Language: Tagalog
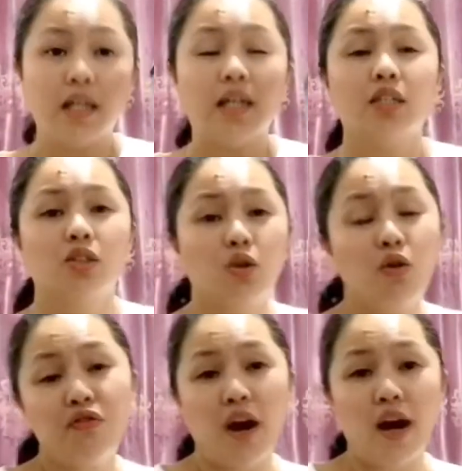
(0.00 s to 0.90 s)
so
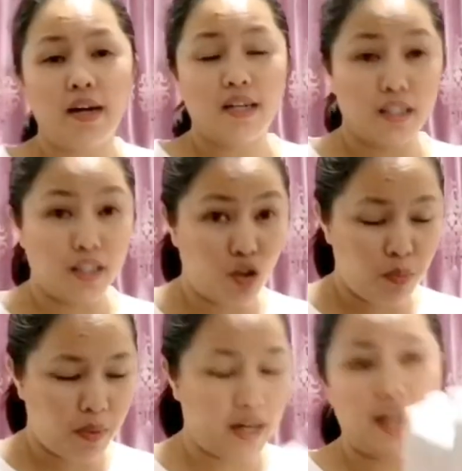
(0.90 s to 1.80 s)
far, hindi ko
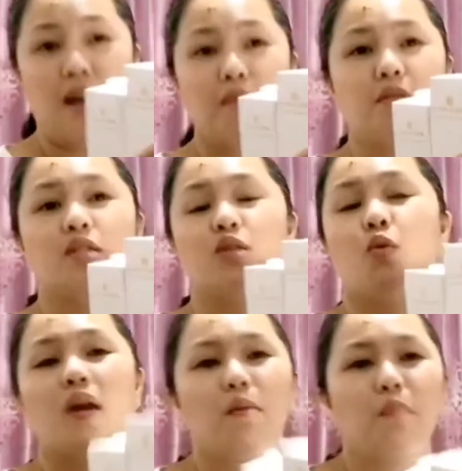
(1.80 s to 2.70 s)
pa nagamit. So,
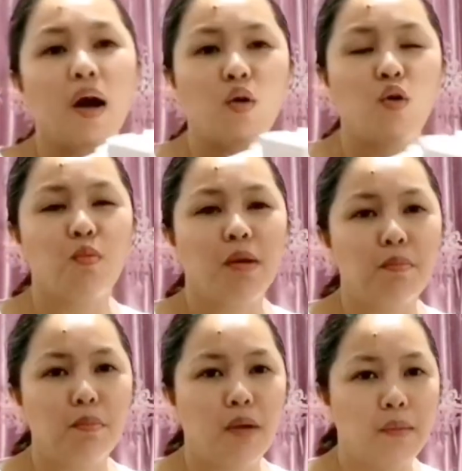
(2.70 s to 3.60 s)
wala pa akong
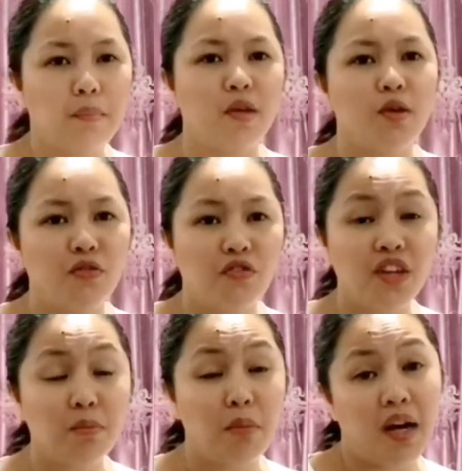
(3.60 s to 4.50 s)

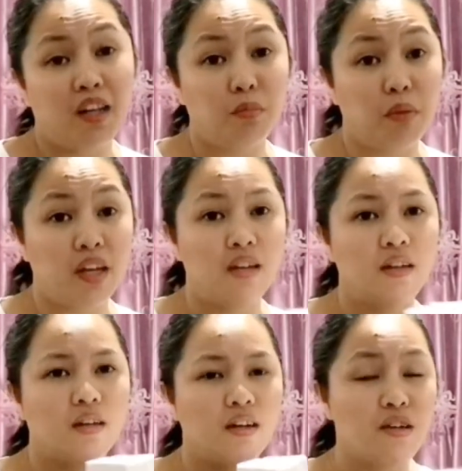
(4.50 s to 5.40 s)
mapi-feedback at
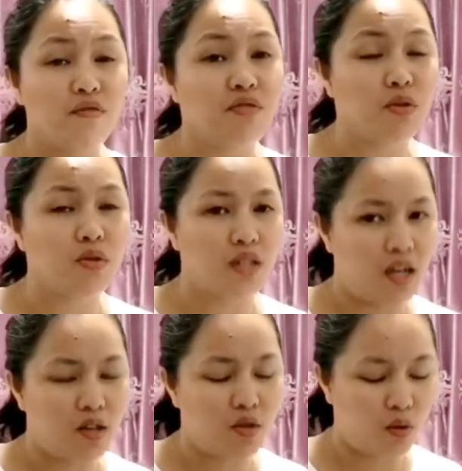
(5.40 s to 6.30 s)
ma-review sa
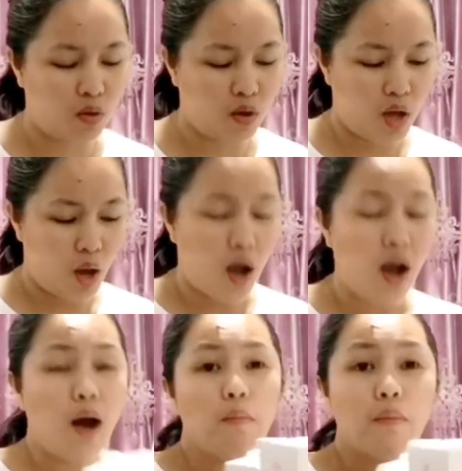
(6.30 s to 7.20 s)
inyo.
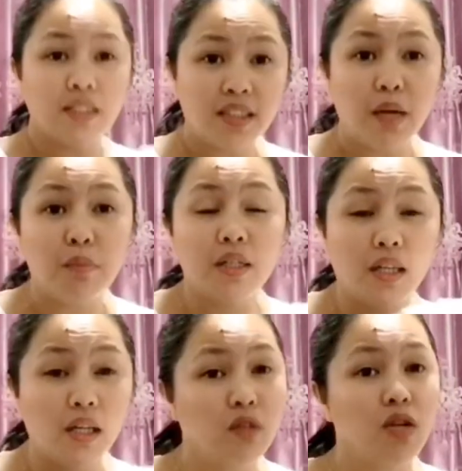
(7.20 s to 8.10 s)
Basta,
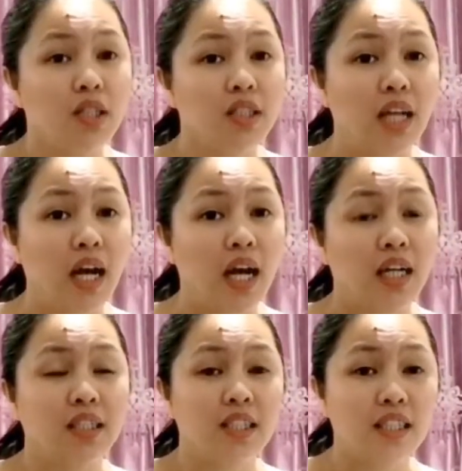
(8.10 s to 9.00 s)
binili ko lang siya
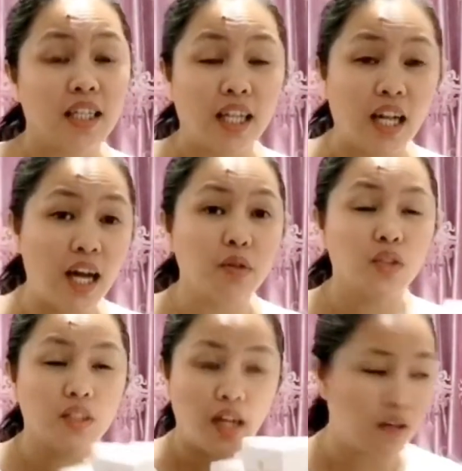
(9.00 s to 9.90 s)
kasi nadala ko
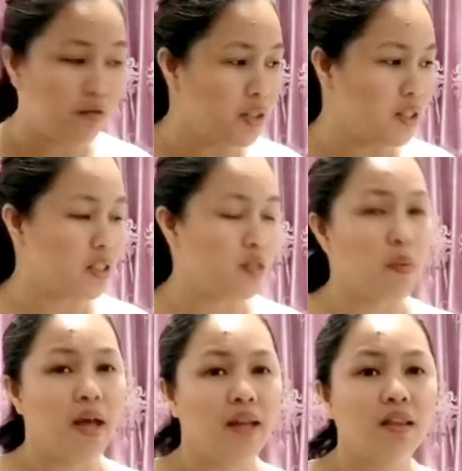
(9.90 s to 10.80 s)
sa
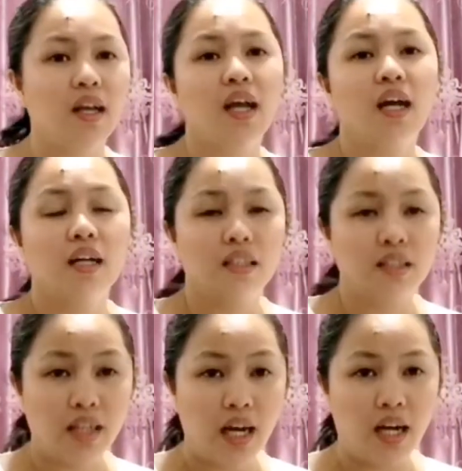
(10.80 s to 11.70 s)
advertisement
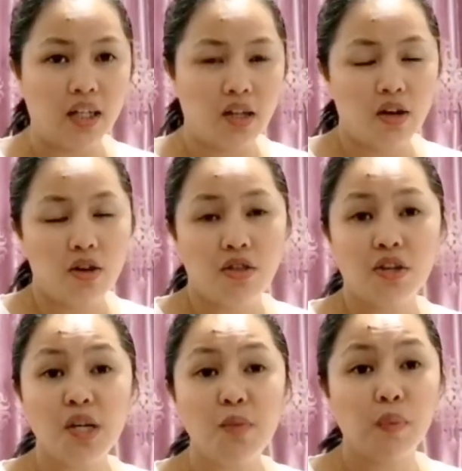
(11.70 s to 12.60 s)
na 3%